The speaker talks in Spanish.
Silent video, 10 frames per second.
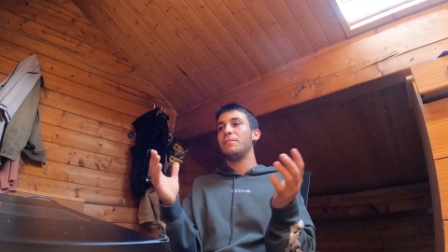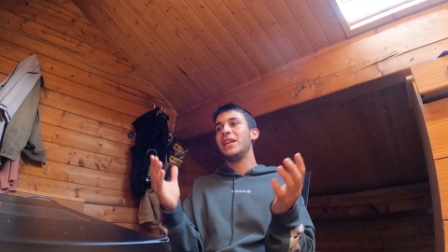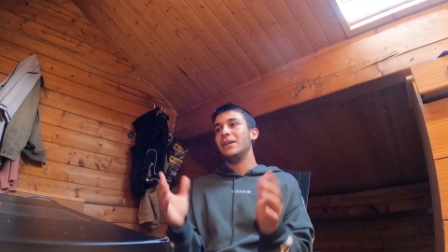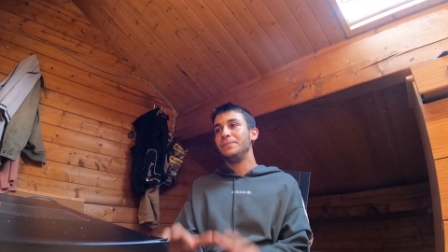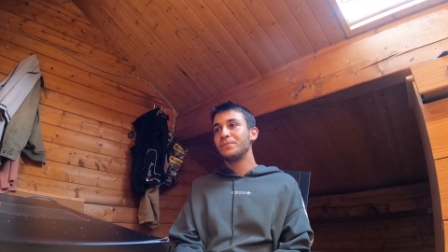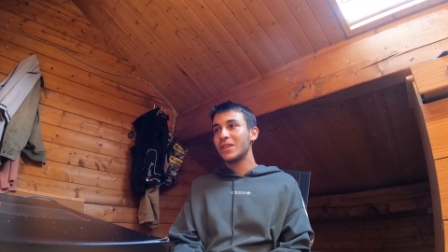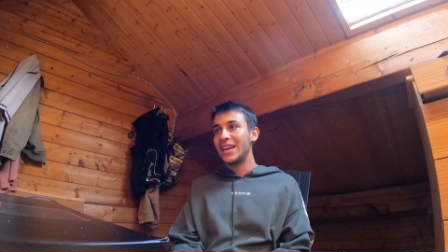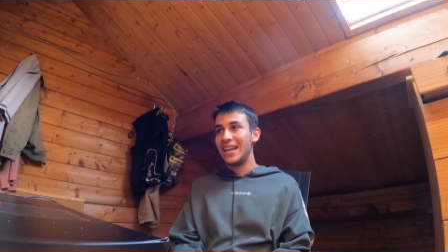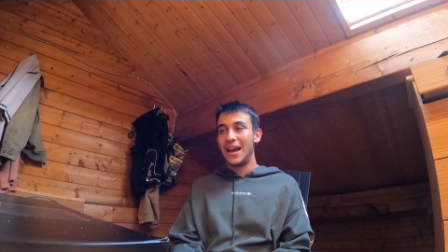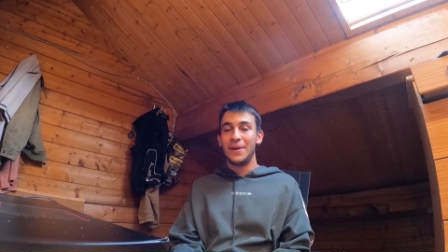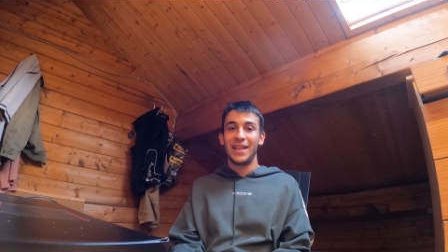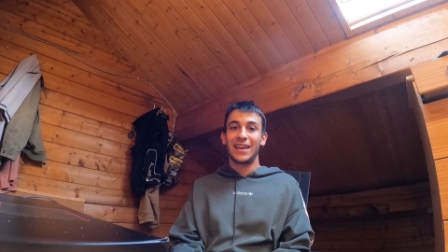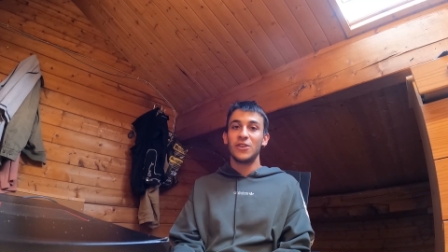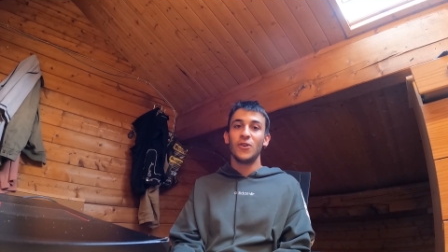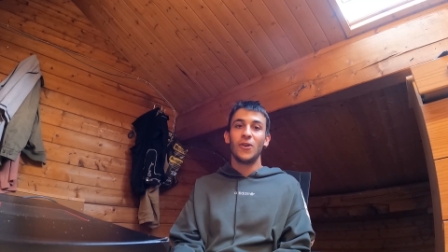Pues mira, la
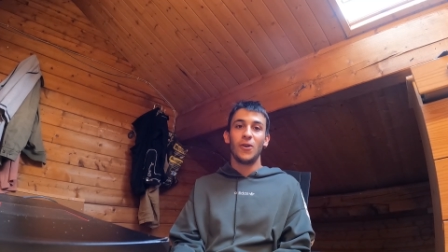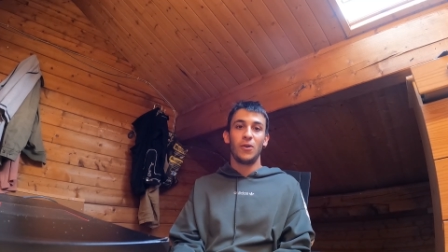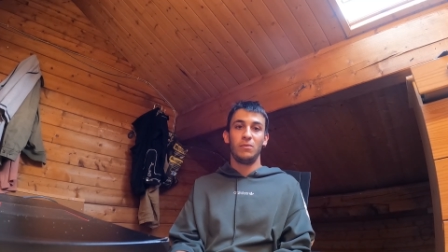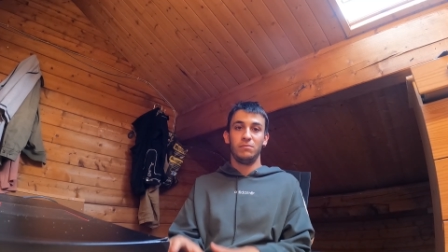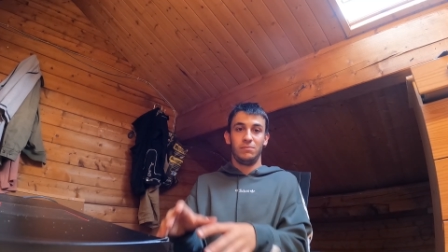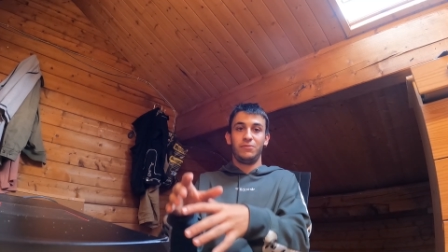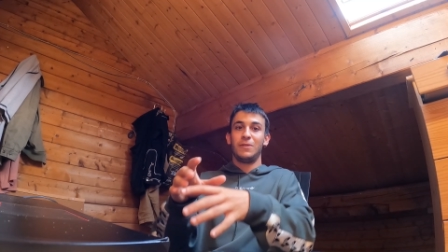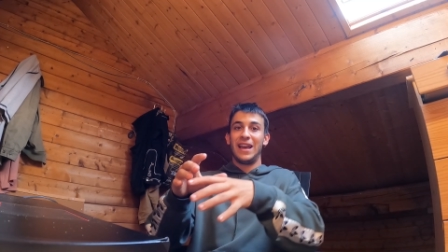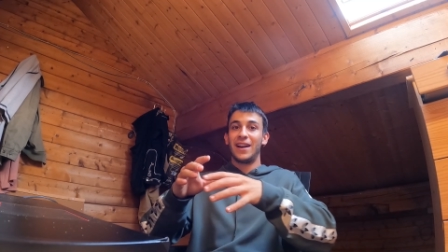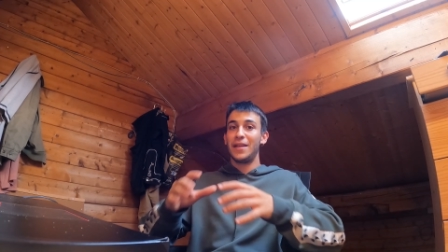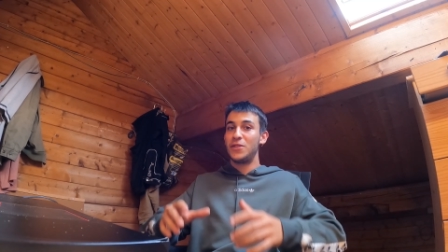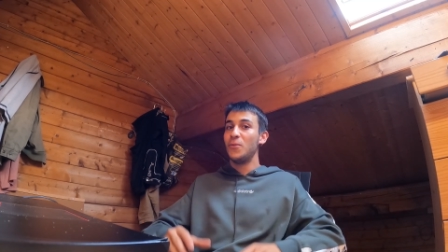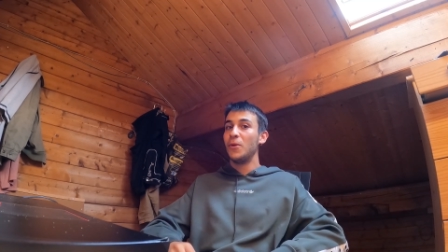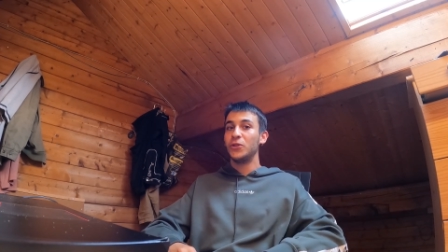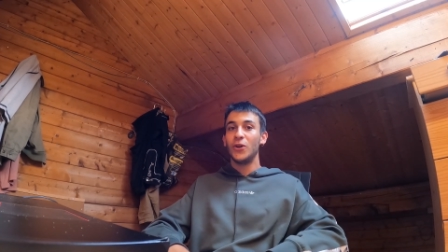verdad que yo he
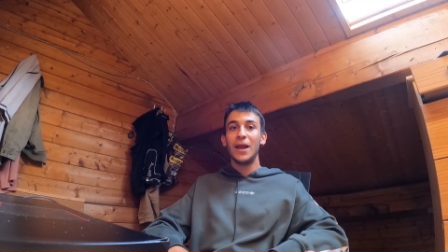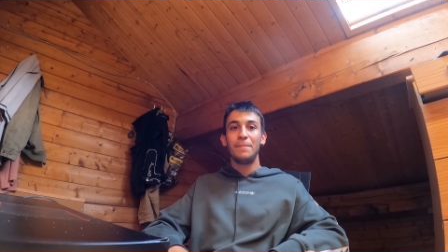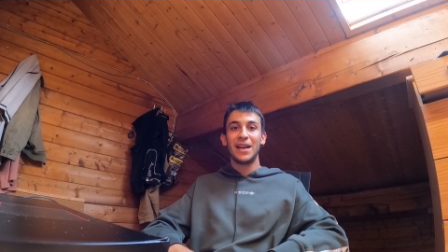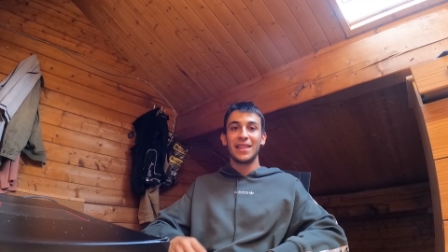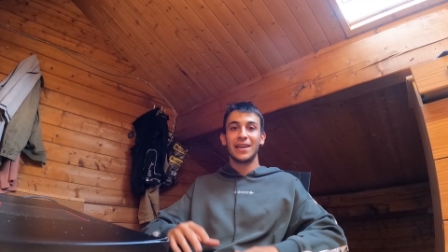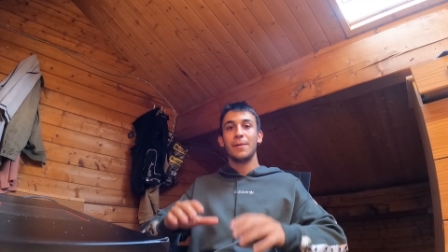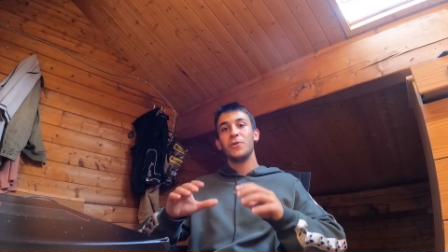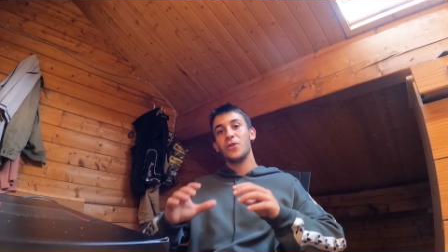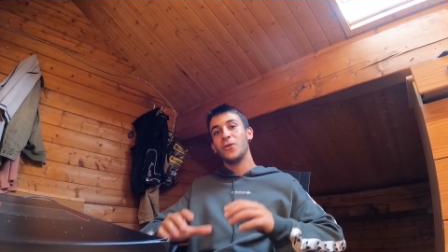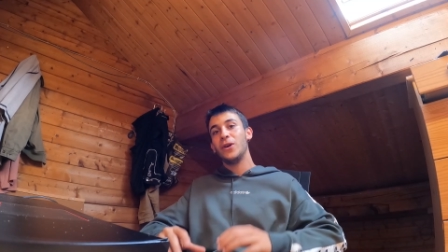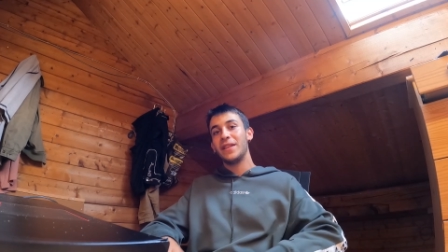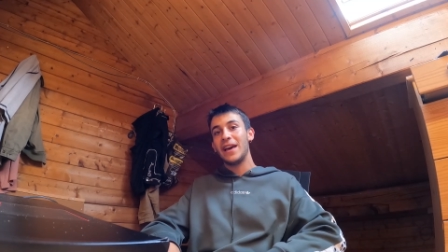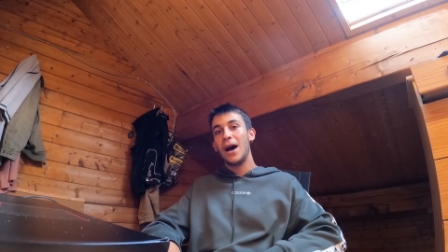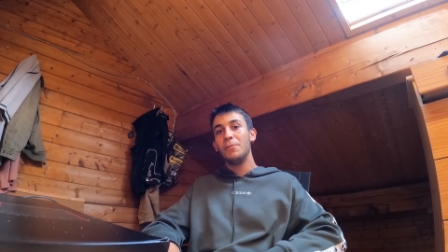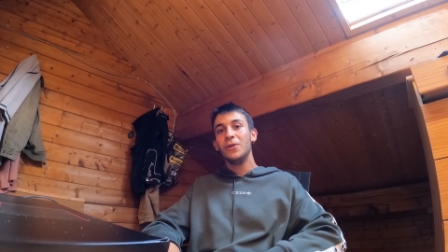agradecido un montón la experiencia que he podido coger
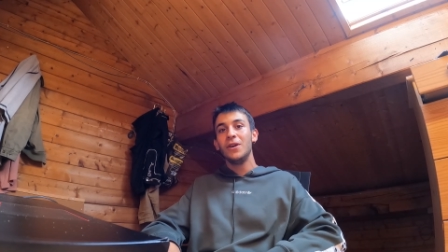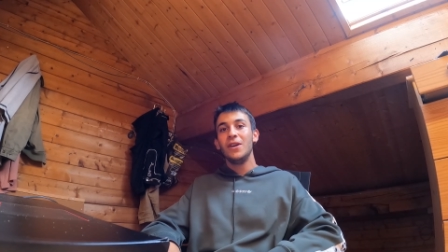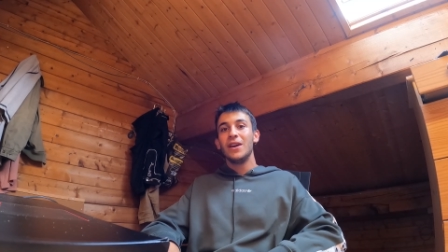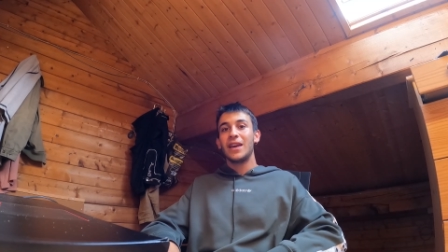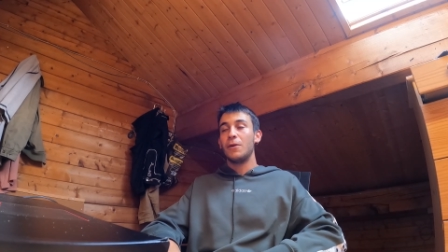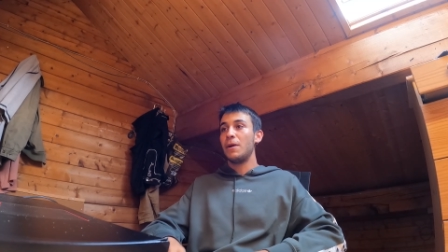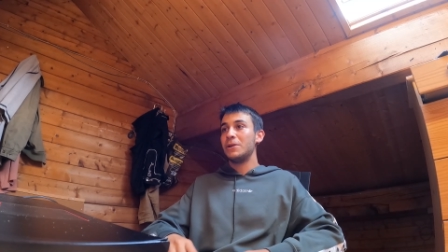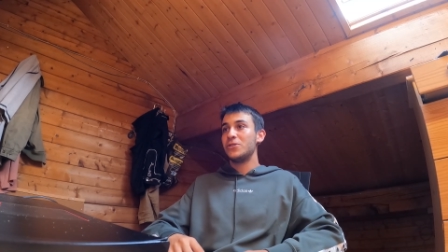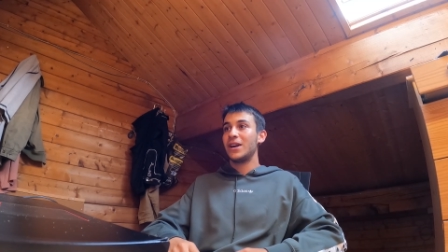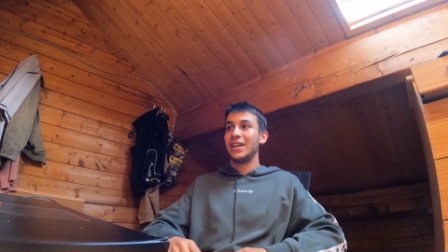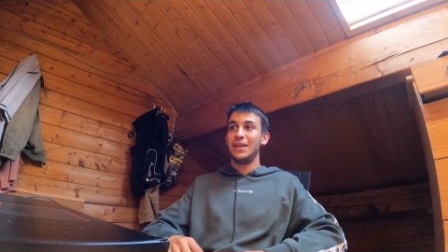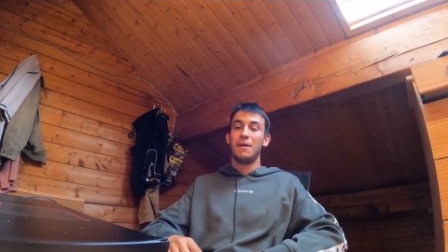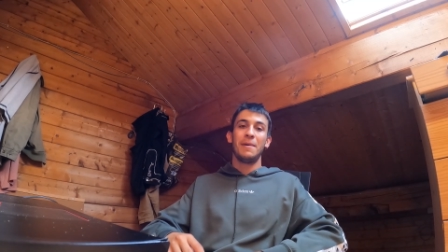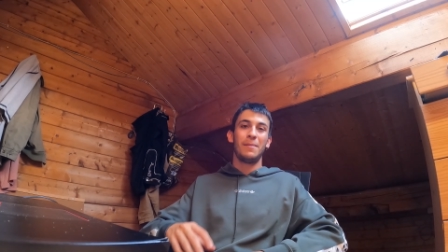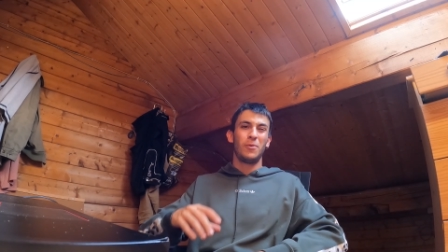de Japo, que es una persona que
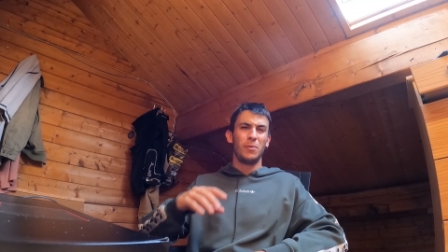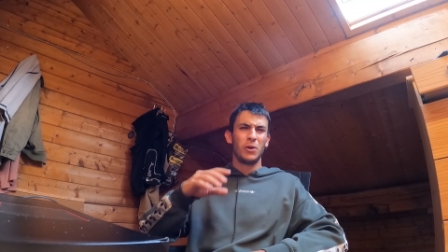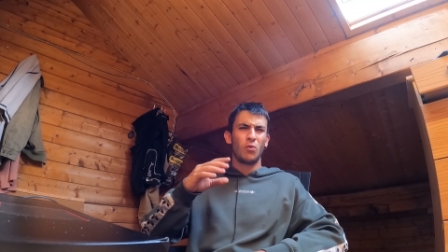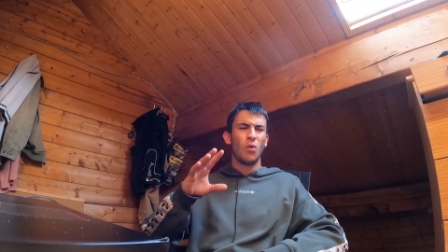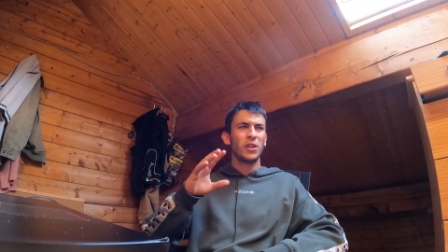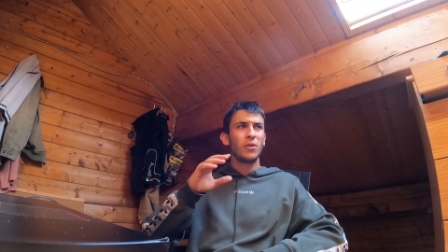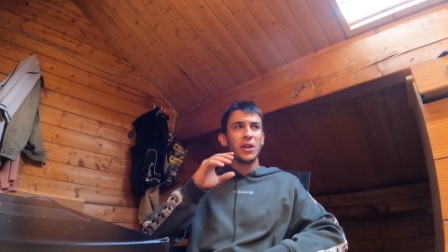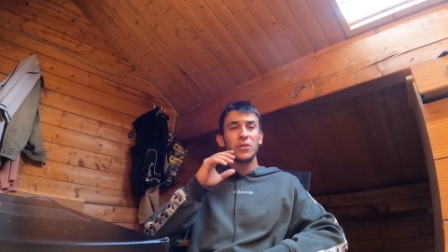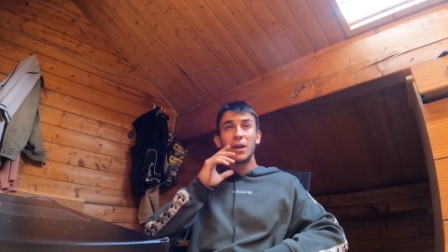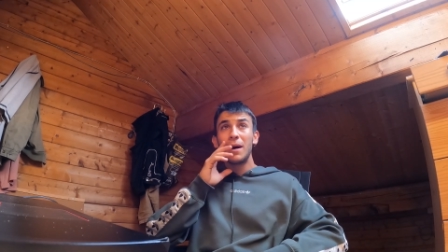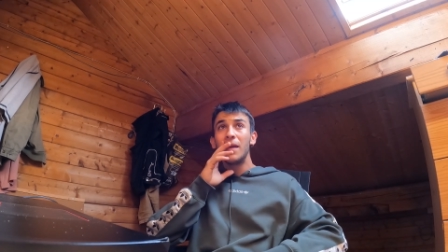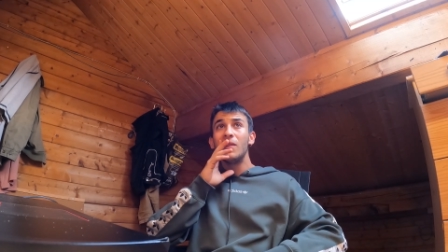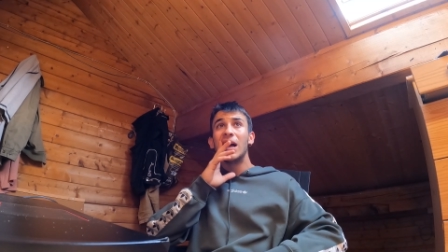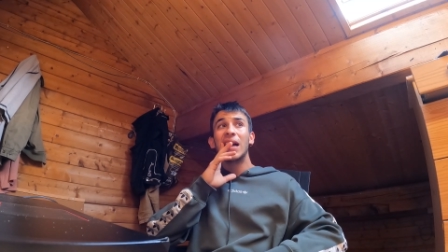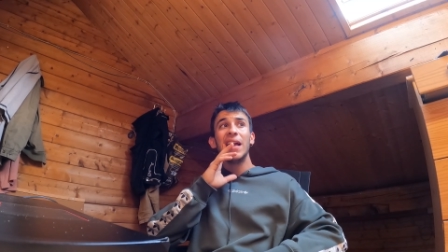llevaba por lo menos 4 años
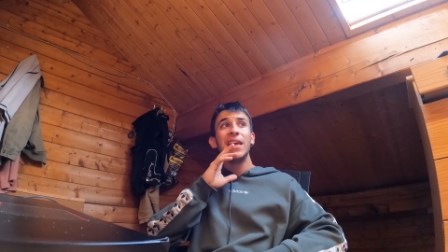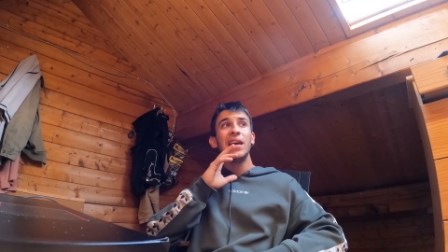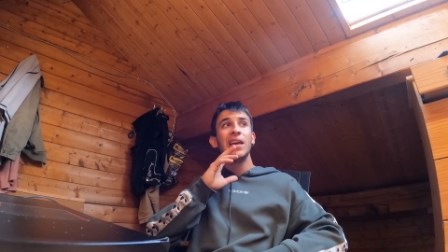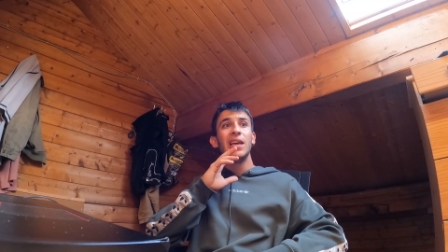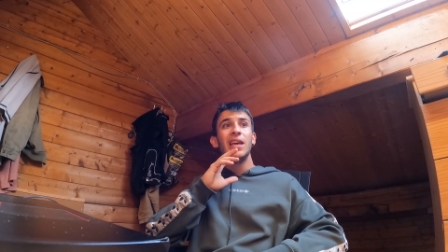trabajando en la calle